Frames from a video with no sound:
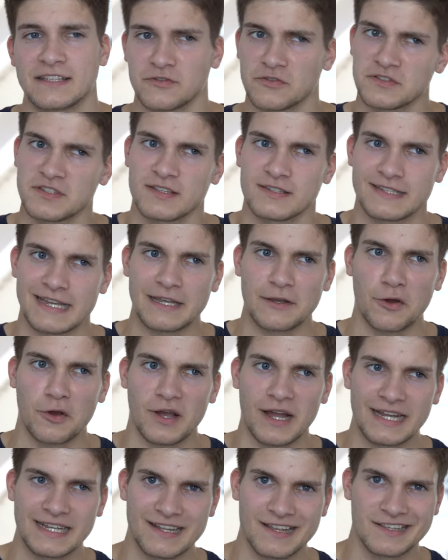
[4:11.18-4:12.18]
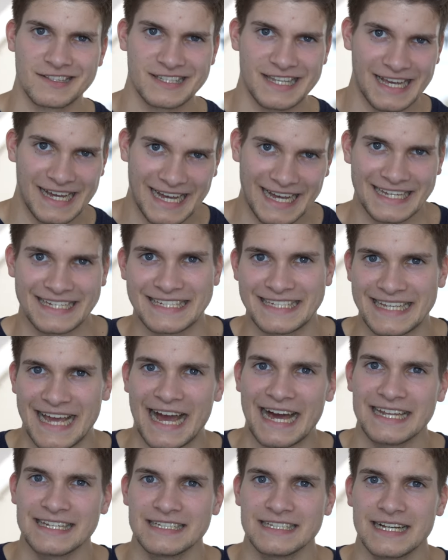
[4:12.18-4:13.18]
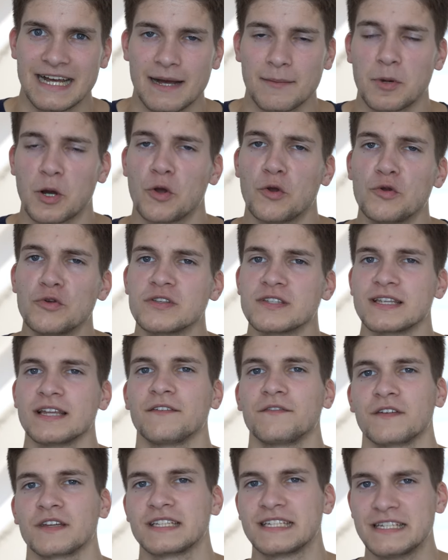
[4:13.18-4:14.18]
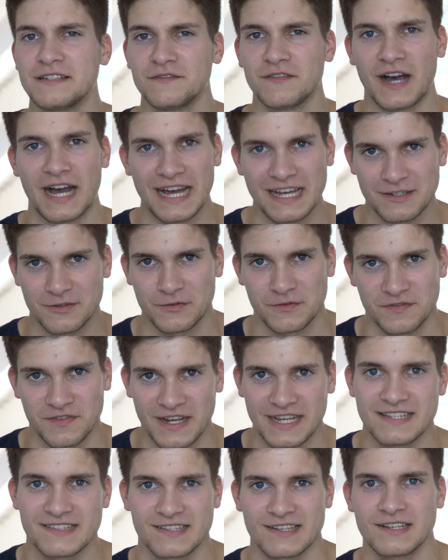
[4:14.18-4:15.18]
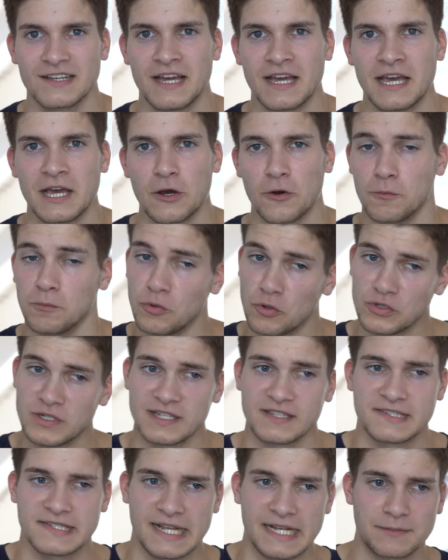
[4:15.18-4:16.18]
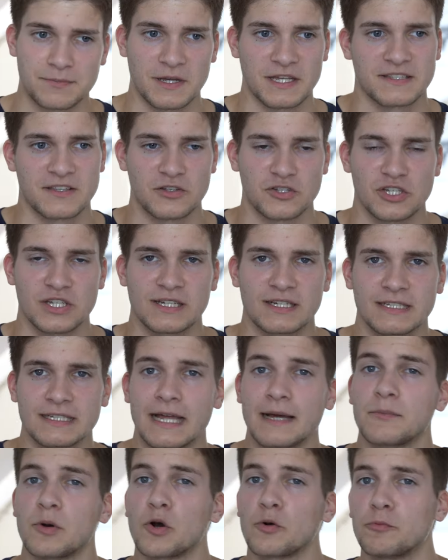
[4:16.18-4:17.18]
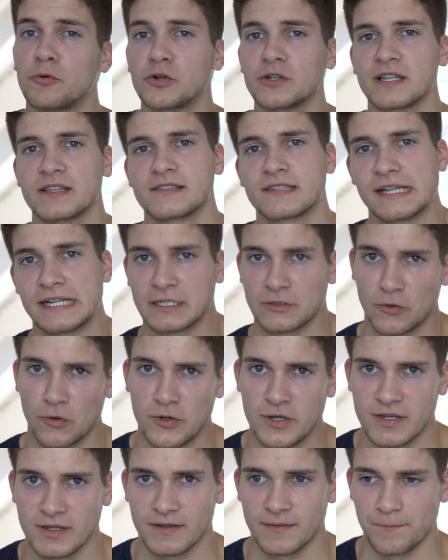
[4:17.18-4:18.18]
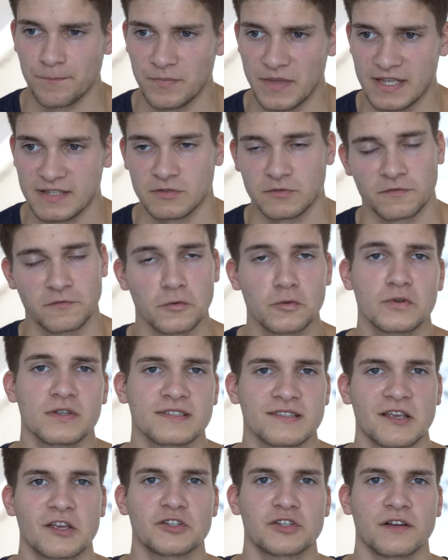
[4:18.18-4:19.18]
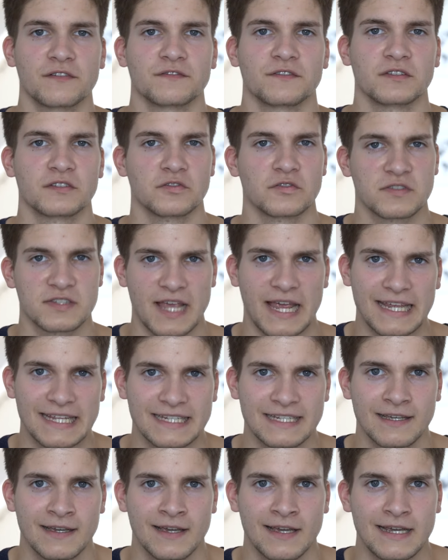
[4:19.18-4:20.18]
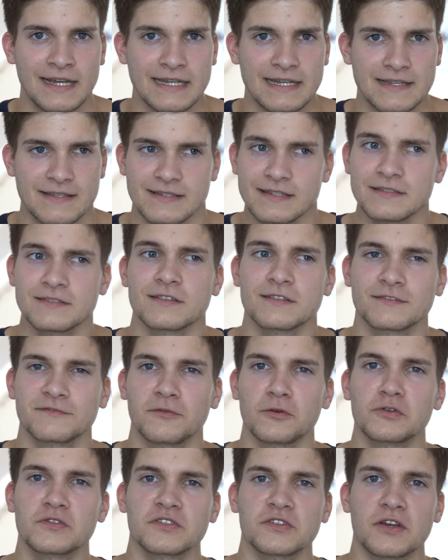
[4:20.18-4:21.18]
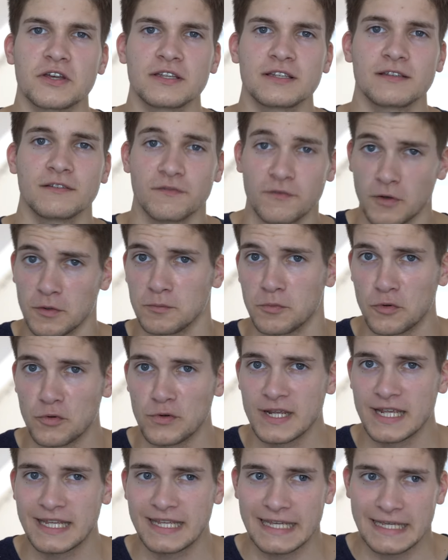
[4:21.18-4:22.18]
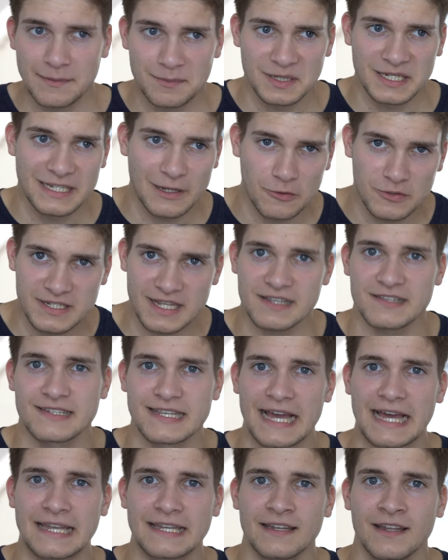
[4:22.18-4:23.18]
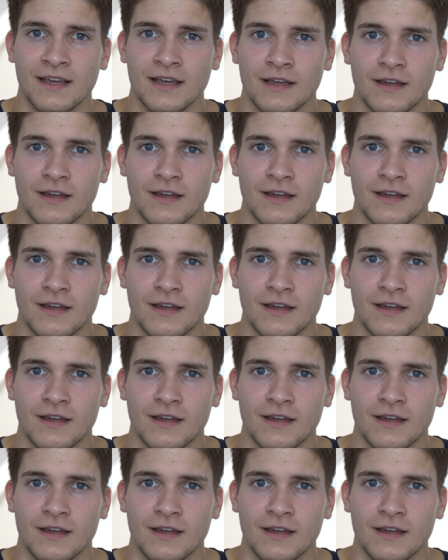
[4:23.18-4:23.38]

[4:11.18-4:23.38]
so ist es dennoch eine sehr radikale, aber höchst effektive Art und Weise, um potenziellen Passagieren, aber auch potenziellen Kunden, also Fluggesellschaften, zu zeigen, dass dieses Flugzeug von Boeing eben genau das kann,